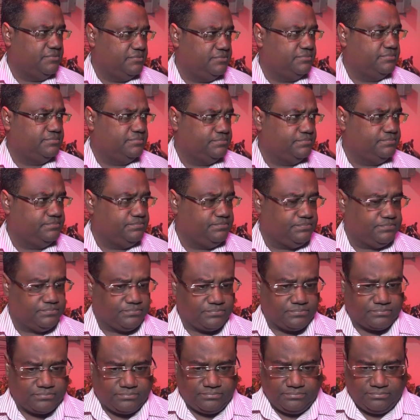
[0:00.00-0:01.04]
¿Pero qué hay de
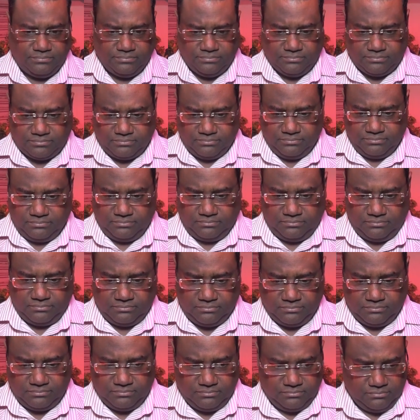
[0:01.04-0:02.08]
realmente
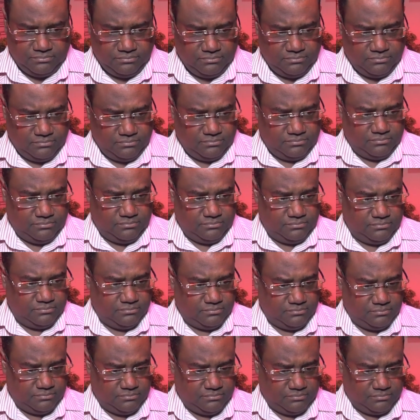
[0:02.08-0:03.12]
una
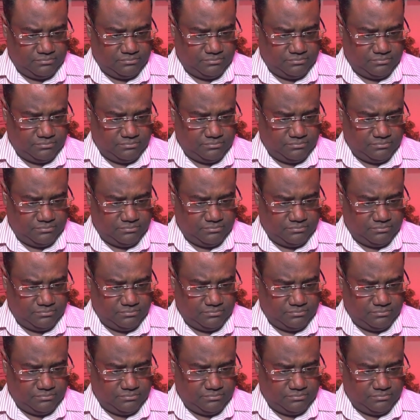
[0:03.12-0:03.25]
más,